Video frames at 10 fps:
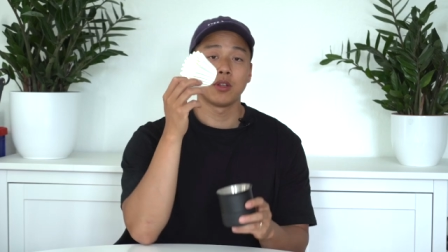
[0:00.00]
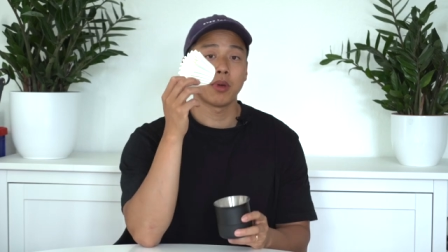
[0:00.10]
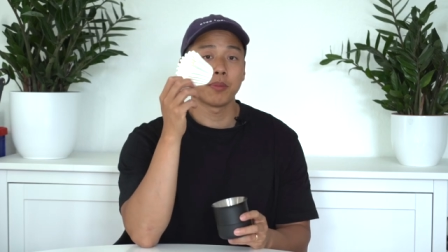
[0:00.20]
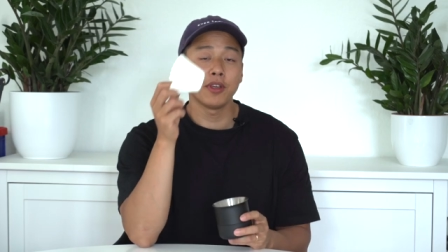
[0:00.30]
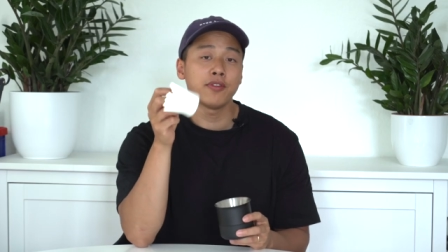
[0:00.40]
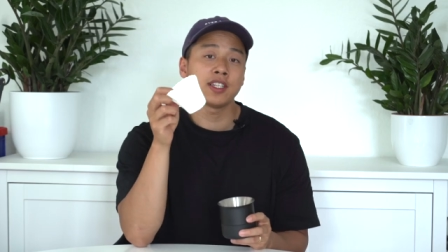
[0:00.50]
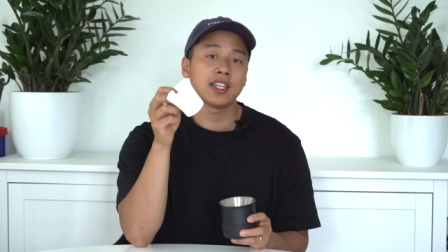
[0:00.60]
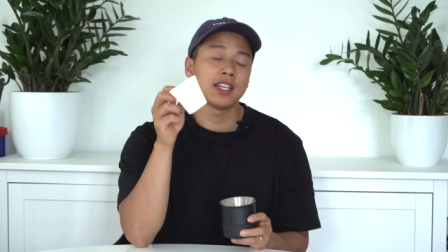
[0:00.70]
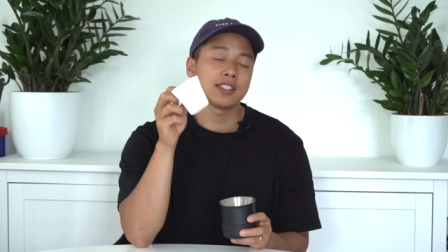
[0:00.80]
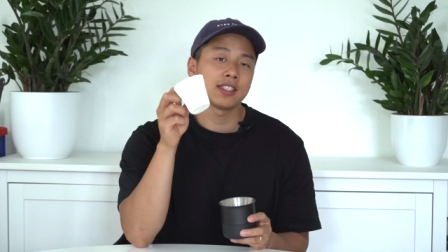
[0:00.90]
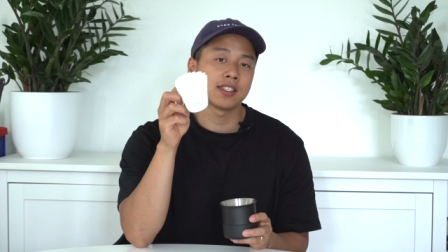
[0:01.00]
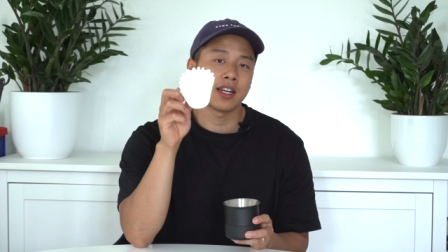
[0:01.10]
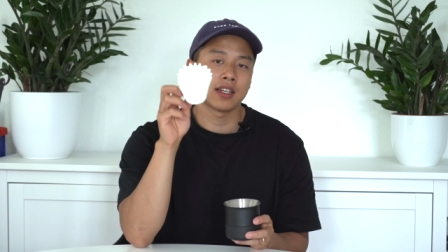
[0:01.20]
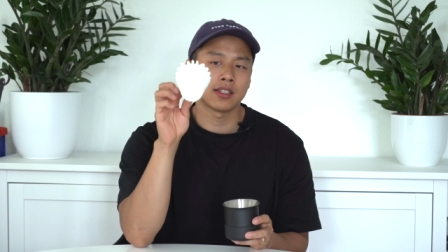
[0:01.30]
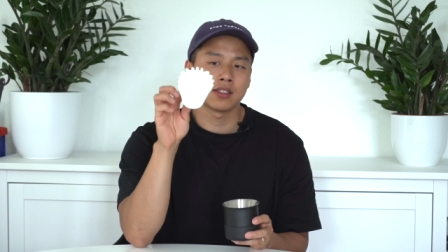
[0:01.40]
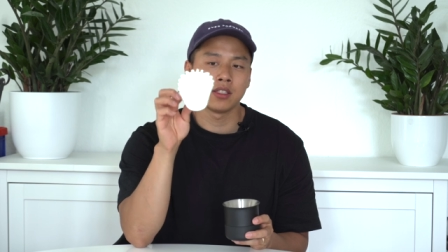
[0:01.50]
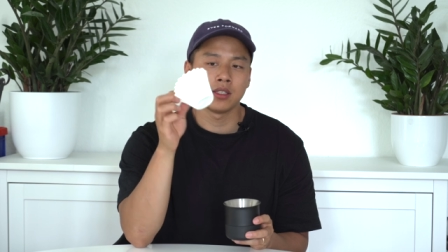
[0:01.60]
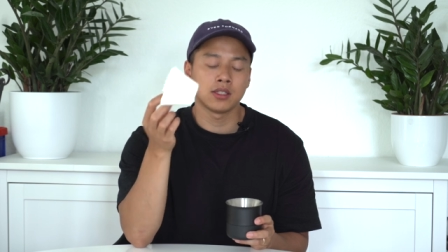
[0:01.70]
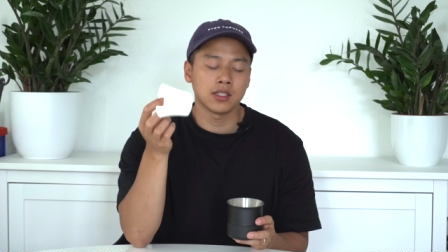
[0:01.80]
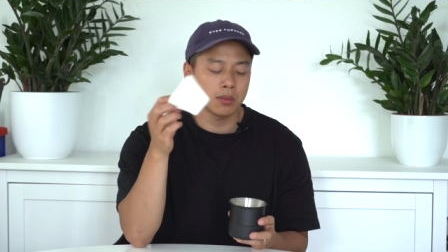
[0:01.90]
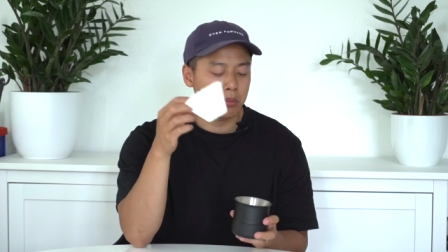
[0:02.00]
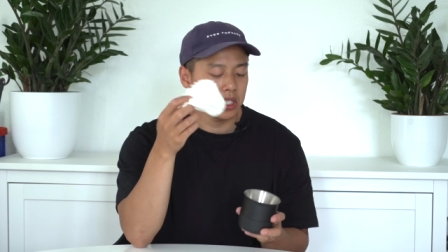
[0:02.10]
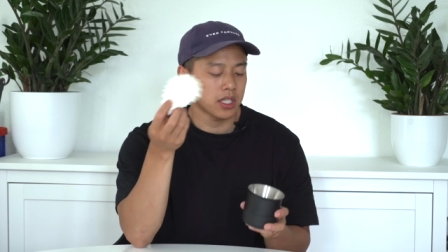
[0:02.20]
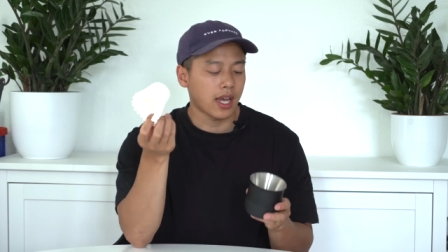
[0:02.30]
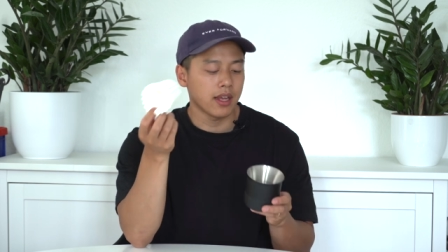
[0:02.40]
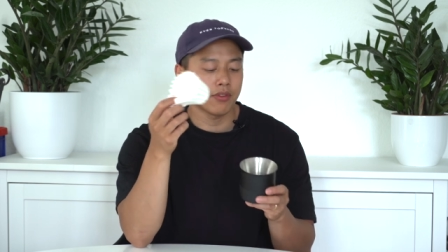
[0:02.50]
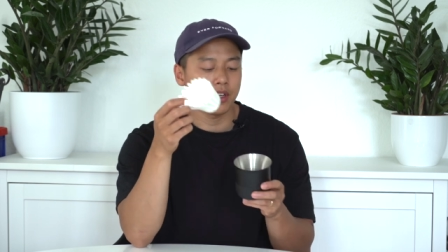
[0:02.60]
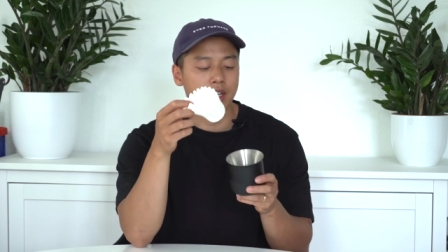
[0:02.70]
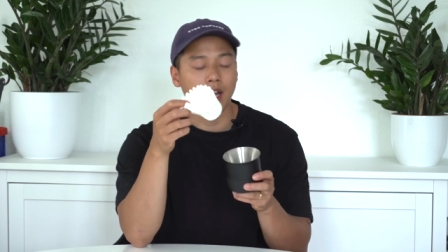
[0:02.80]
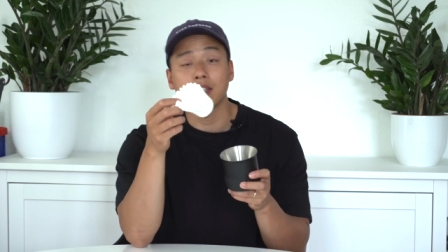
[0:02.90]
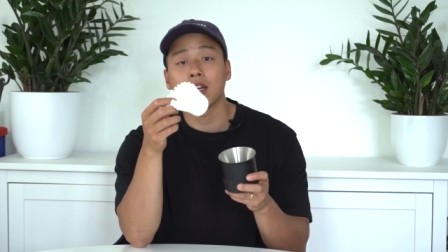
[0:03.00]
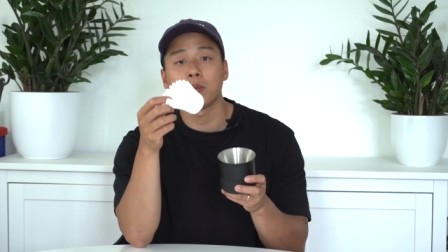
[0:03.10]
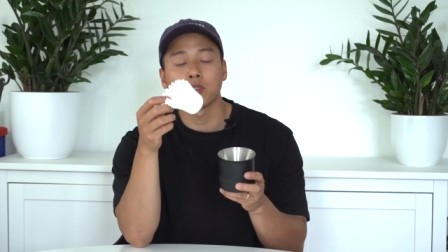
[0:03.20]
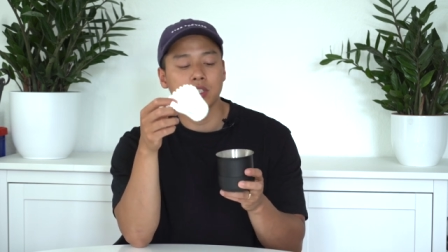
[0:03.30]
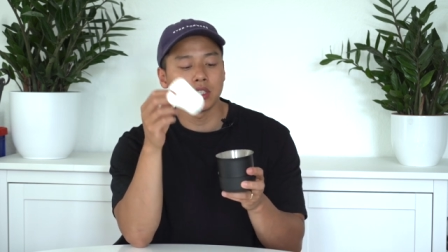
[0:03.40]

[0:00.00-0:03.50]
den Papierfiltern lässt sich sagen, dass sie ziemlich einfach in der Handhabung